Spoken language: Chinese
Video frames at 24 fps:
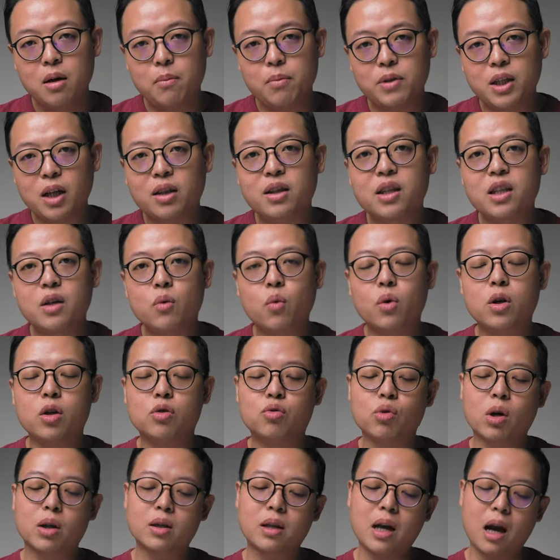比较低温
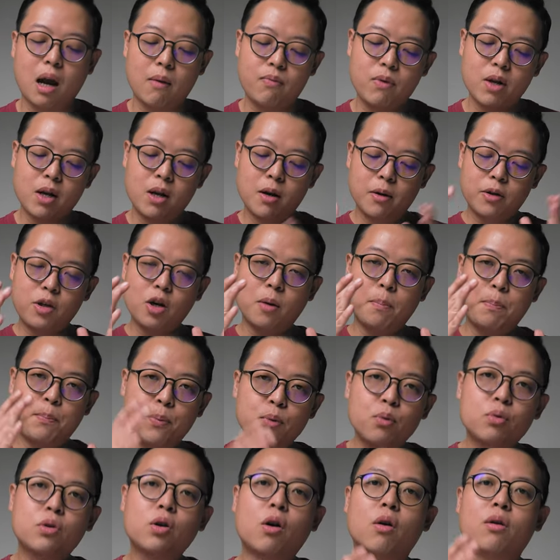的状态，用
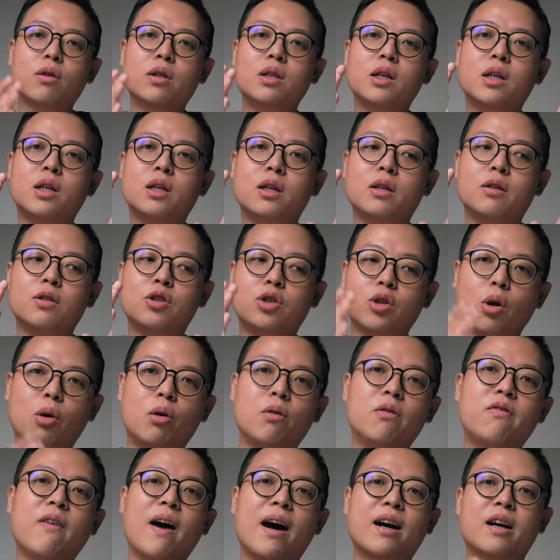不同的
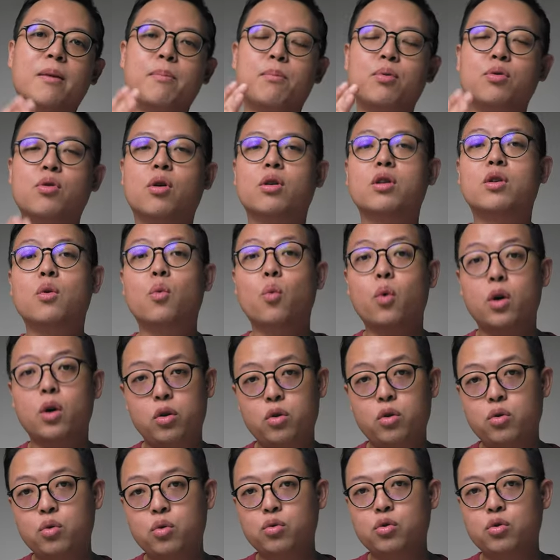手法跟不同的
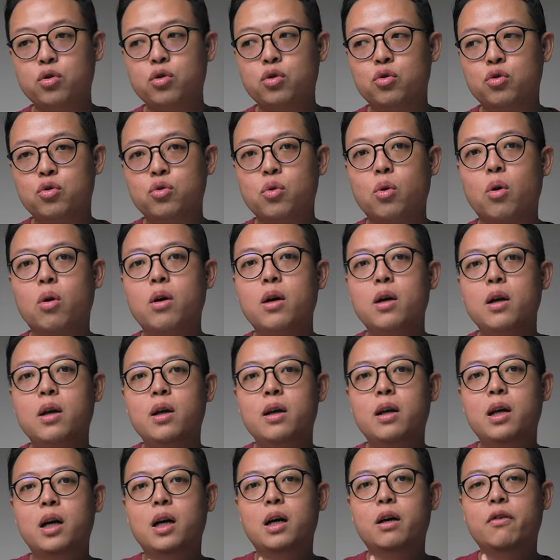温度去做
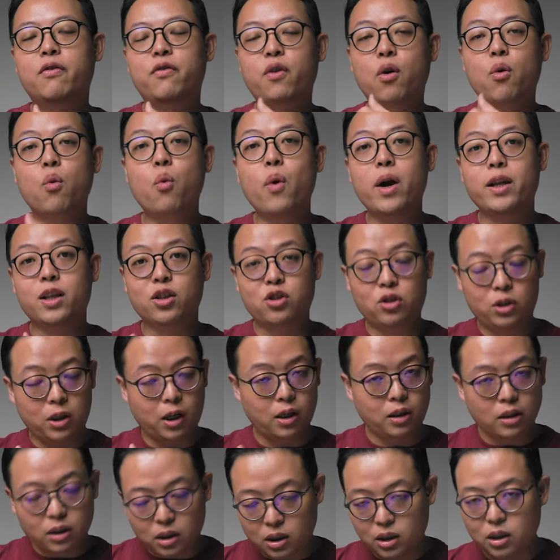呃风味的
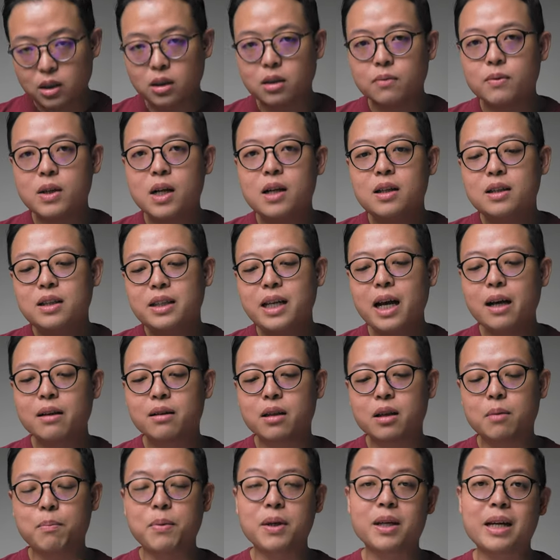层次，这样
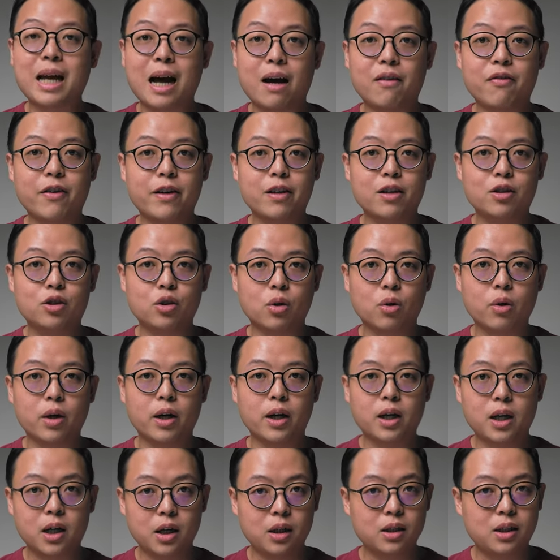的冰咖啡呢就
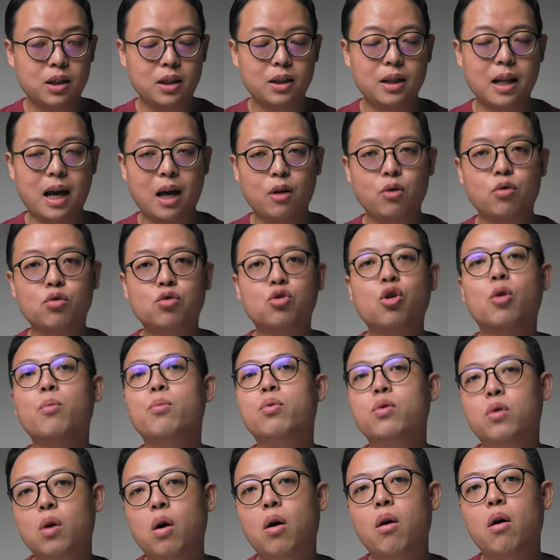会喝起来与众
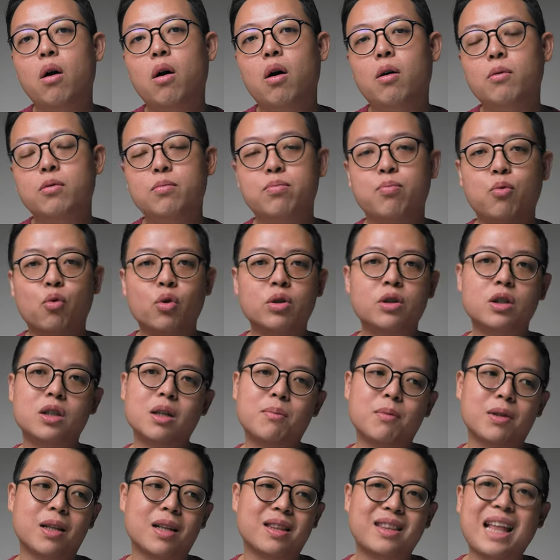不同哦，不会是那
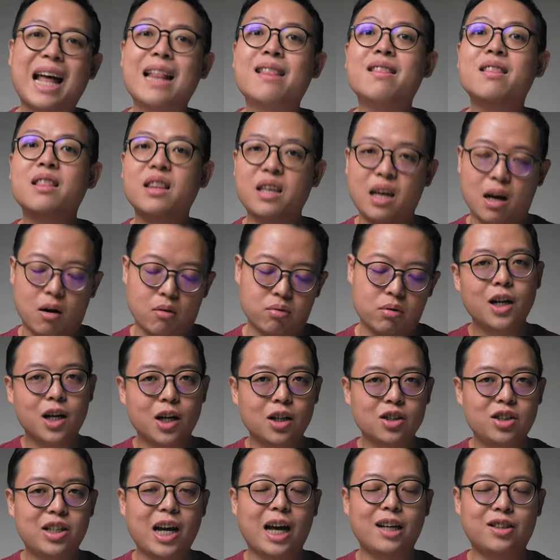么的单调，
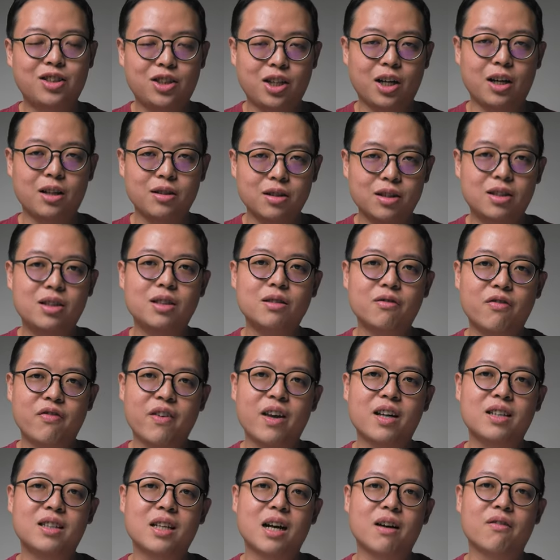喝起来层次
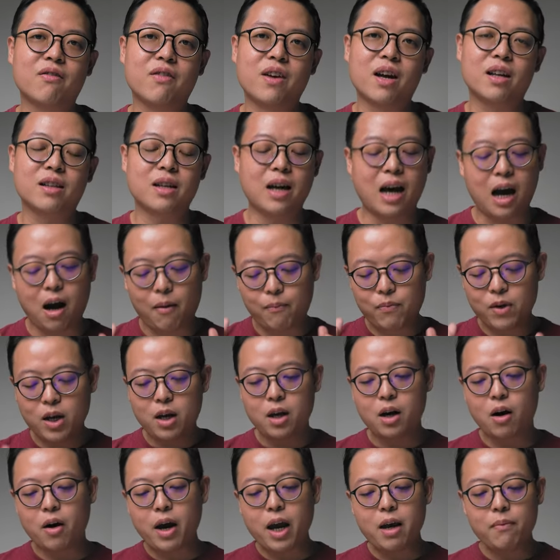非常非常的好。
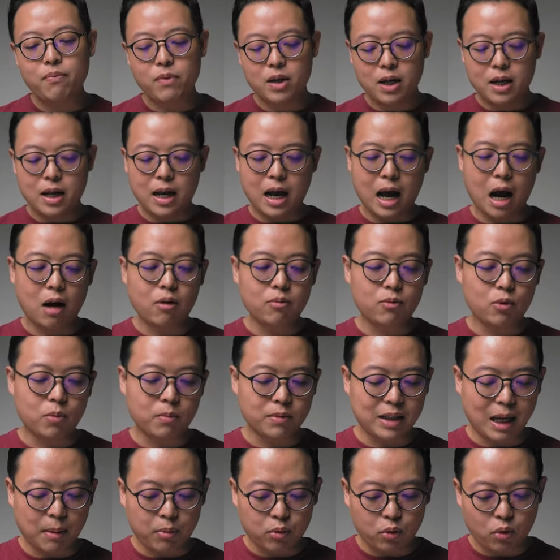OK， 好，我们
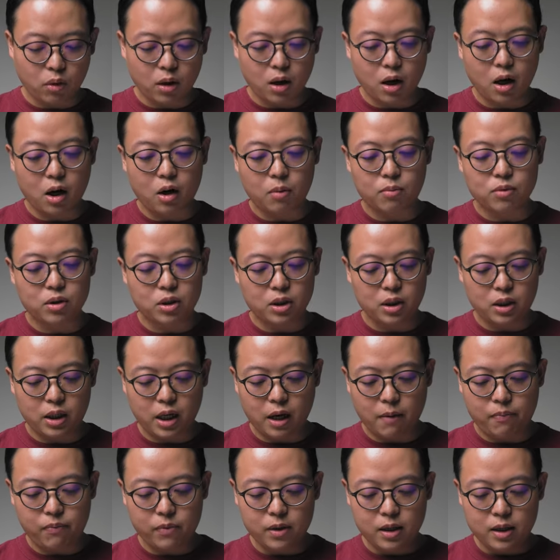差不多了哈，我们时
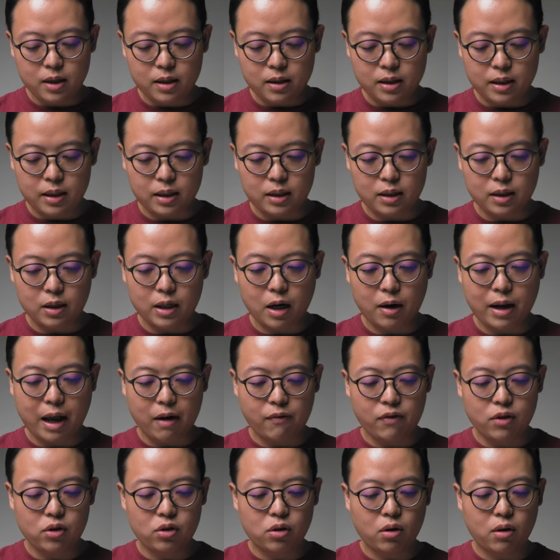间已经到两
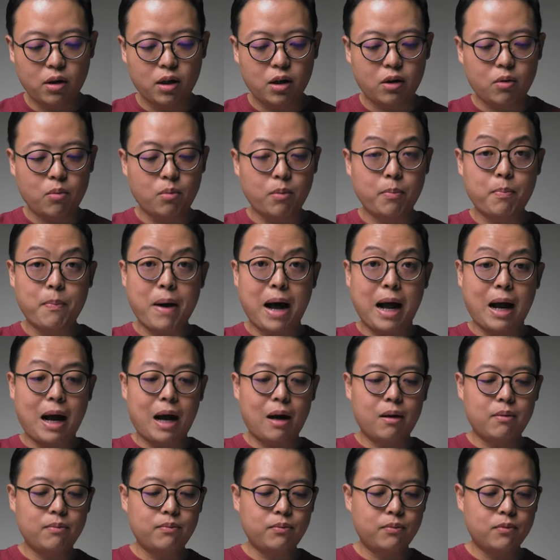分钟了，我们把
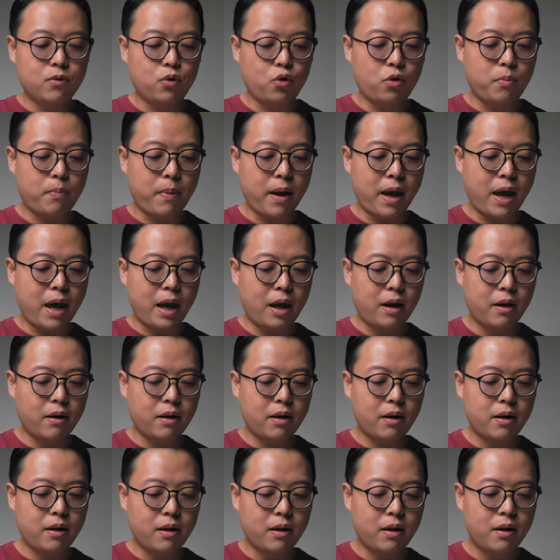滤杯
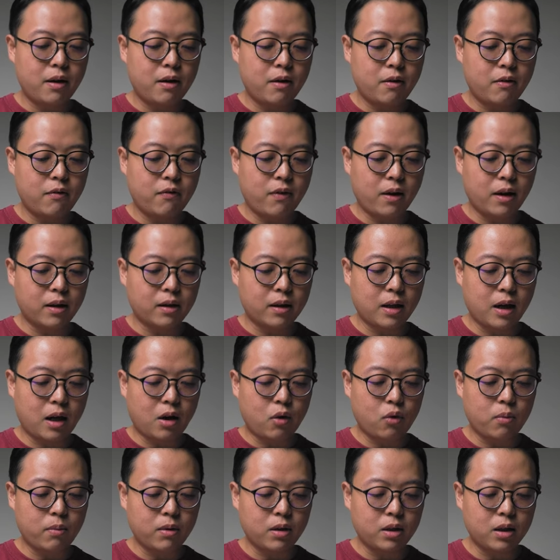放到
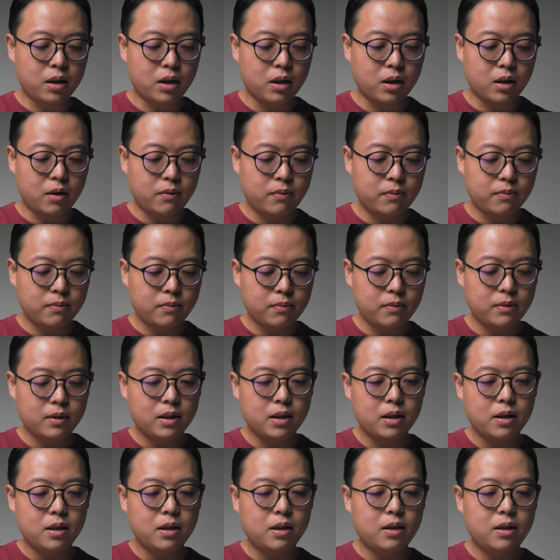我们的
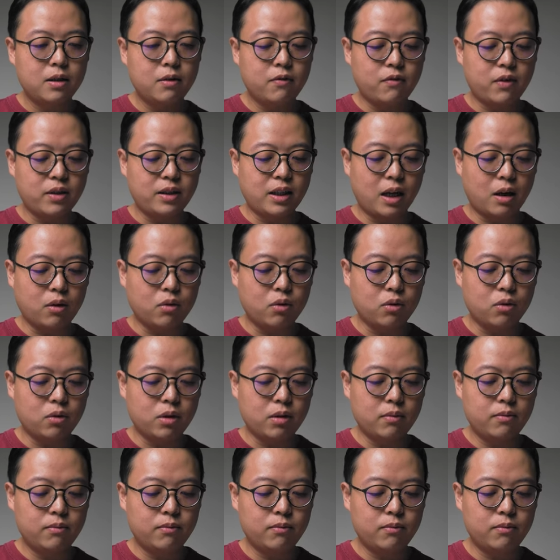分享壶